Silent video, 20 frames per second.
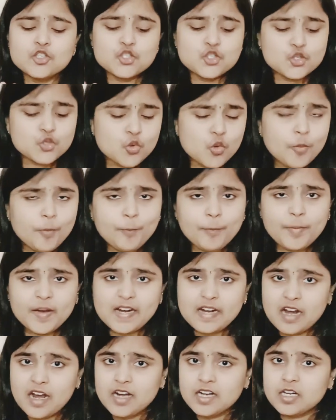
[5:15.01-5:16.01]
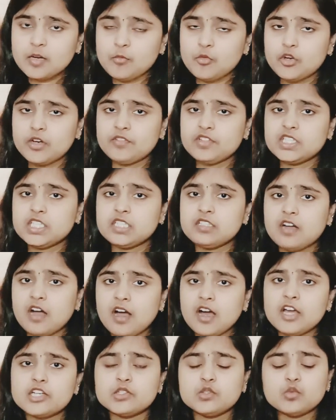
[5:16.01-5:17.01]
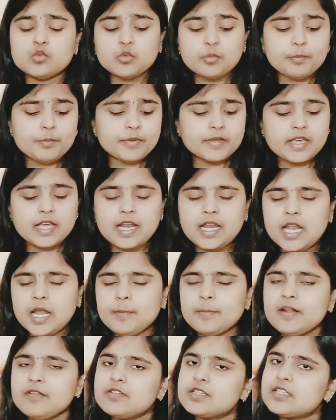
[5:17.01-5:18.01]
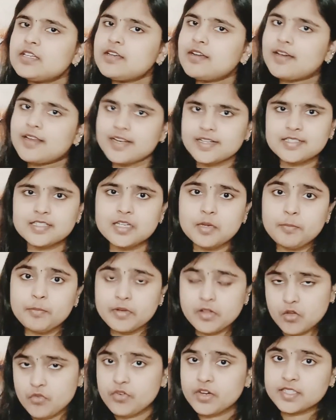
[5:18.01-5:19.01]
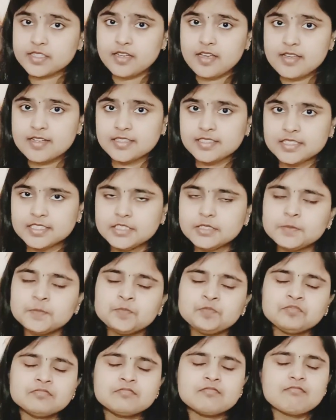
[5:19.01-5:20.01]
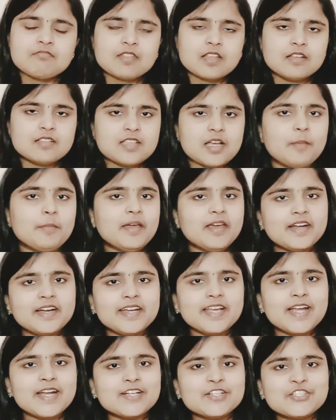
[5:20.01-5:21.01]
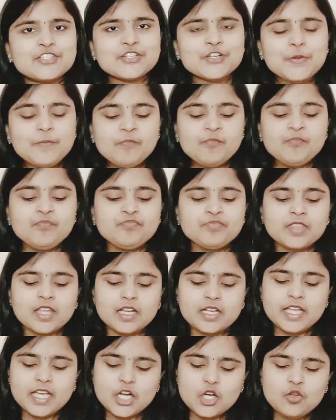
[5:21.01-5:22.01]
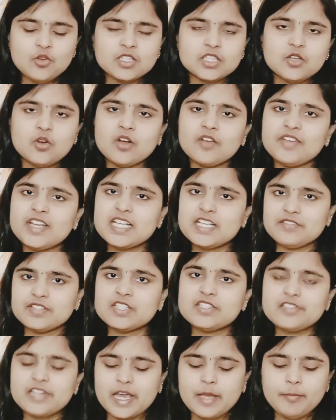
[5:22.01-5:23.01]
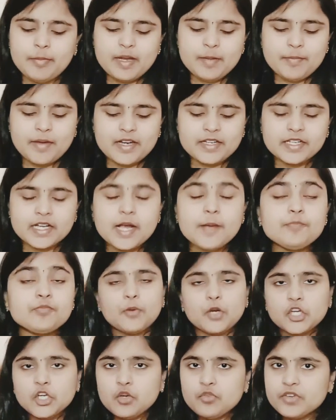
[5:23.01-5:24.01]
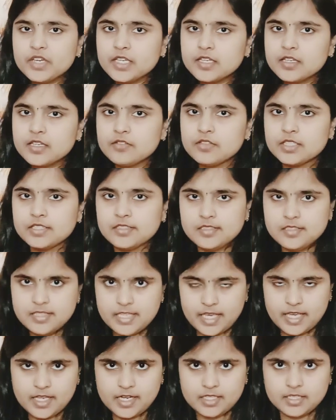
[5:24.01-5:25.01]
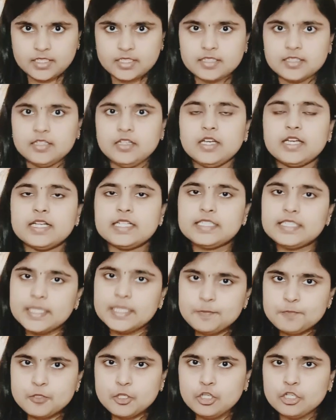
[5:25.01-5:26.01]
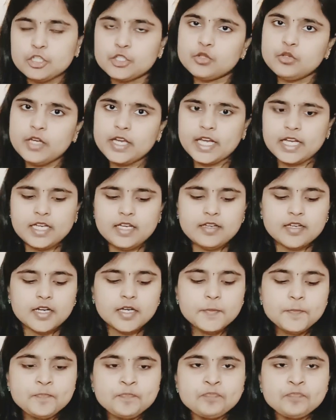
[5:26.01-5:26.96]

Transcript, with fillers: சூப்பராக நம்மளோட வந்து காரம் உப்பு எல்லாமே வந்து கரெக்டாக பெர்ஃபெக்டாக இருக்குது செமையாக ரெடி ஆகிடுச்சு நீங்களும் வந்து உங்கள் வீட்டில் வந்து ட்ரை பண்ணி பாருங்கள் பொருடோ ஃபிங்கர் வந்து செய்கிறதுக்கு டிப்ஸ் சொல்லணும் என்னென்னா